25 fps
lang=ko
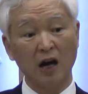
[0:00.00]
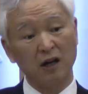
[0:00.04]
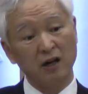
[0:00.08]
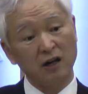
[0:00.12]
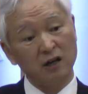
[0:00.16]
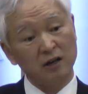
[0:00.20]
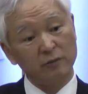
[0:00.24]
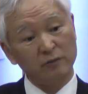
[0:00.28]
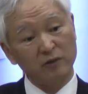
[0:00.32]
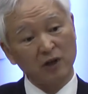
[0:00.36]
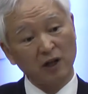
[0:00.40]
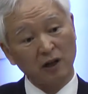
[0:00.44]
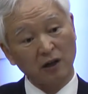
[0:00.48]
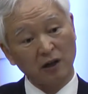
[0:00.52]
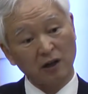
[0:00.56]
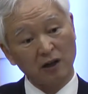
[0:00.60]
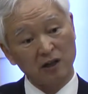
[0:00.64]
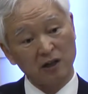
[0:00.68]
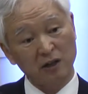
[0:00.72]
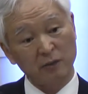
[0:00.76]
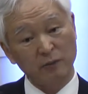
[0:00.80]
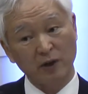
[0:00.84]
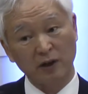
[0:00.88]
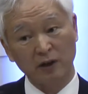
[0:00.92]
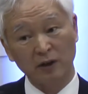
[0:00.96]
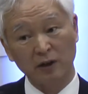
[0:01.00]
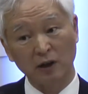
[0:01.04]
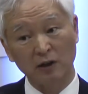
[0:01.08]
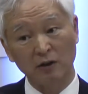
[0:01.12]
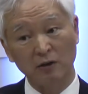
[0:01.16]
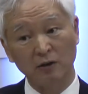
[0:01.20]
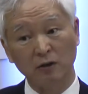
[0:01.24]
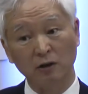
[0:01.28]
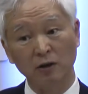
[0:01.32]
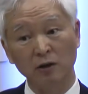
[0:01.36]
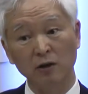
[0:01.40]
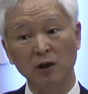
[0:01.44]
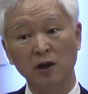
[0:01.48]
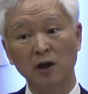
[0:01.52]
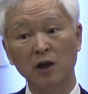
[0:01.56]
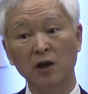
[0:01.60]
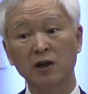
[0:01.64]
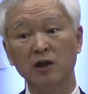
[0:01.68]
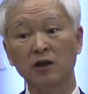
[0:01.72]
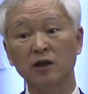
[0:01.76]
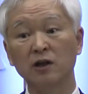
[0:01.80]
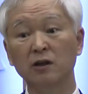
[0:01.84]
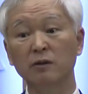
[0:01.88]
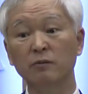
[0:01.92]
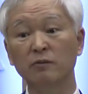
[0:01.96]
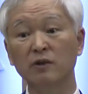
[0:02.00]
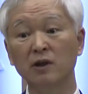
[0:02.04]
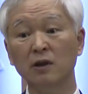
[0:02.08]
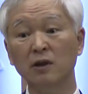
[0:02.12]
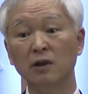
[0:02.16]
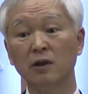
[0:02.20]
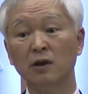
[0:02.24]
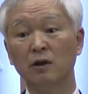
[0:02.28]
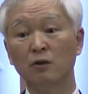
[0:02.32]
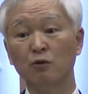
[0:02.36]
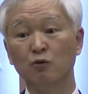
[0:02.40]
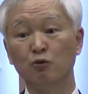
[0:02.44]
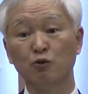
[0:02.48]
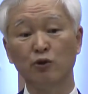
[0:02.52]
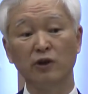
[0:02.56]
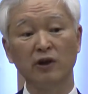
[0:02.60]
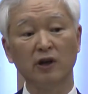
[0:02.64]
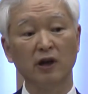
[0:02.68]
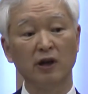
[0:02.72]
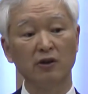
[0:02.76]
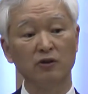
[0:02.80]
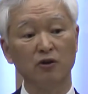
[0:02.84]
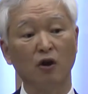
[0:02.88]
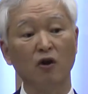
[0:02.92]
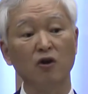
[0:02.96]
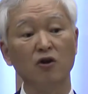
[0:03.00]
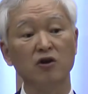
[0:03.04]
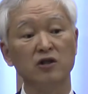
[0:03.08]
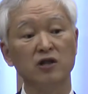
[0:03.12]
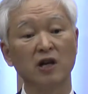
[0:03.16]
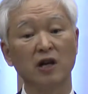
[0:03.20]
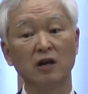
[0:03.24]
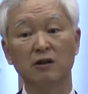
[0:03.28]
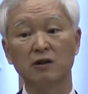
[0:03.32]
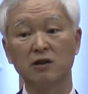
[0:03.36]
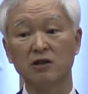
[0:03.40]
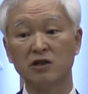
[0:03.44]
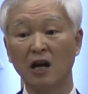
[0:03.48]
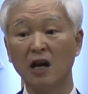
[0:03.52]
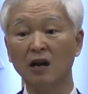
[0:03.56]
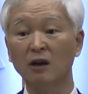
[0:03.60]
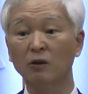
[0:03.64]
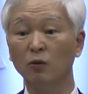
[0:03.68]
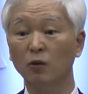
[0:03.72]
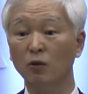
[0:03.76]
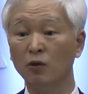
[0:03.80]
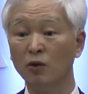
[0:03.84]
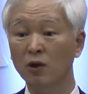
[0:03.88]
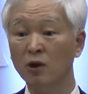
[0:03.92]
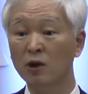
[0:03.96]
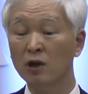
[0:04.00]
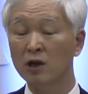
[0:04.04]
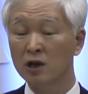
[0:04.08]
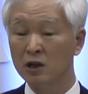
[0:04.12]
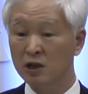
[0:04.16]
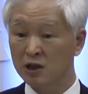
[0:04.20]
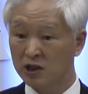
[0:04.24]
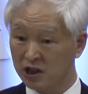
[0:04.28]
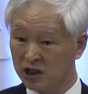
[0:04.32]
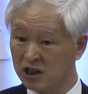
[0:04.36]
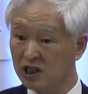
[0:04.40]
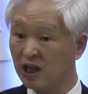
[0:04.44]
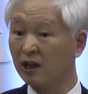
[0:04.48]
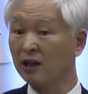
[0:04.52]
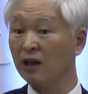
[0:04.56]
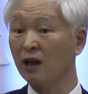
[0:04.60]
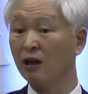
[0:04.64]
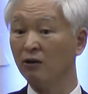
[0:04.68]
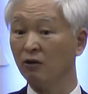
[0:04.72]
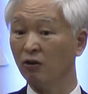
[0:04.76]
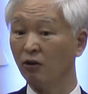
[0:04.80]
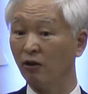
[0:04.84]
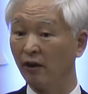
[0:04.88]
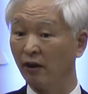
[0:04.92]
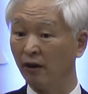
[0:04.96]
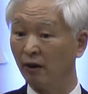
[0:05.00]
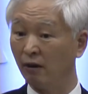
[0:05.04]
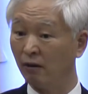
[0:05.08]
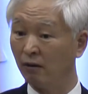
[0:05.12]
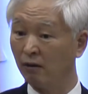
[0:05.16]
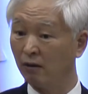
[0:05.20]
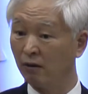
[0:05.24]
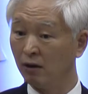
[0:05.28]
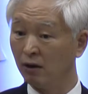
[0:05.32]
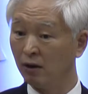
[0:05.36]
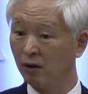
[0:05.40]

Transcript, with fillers: 하나님 나라가 임했다는 건 이미 우리가 영생을 살고 시작한 거예요.